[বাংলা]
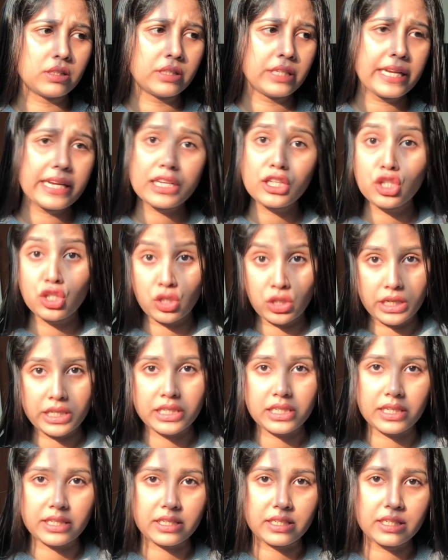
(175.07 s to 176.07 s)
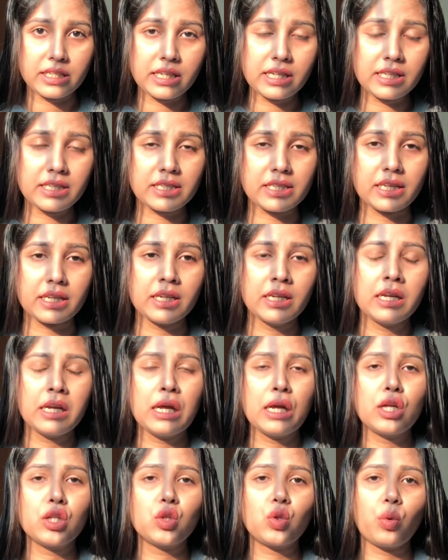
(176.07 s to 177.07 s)
টেক্সট এসেছে ঠিক আছে
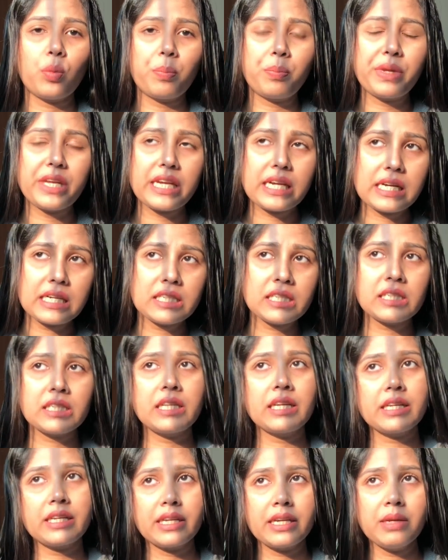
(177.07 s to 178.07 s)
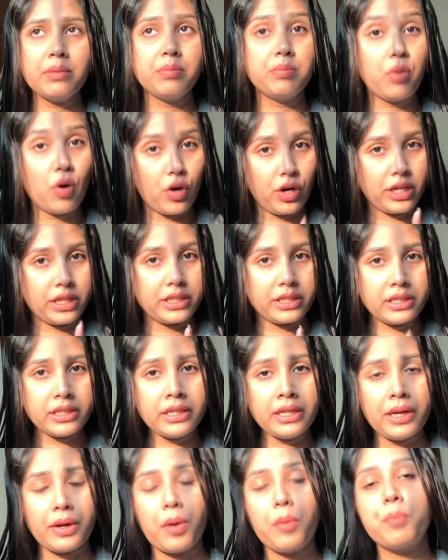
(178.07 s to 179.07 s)
তো বিকাশ থেকে পয়েন্ট
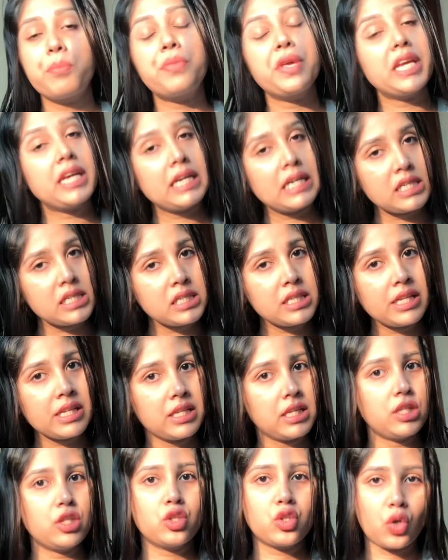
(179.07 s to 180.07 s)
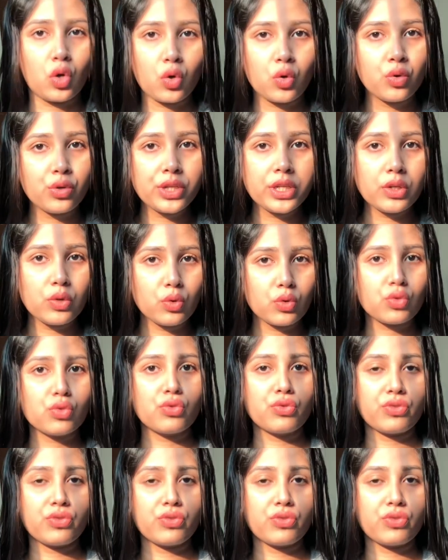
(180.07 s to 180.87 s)
হ্যাঁ বিকাশ থেকে যখনই কোনো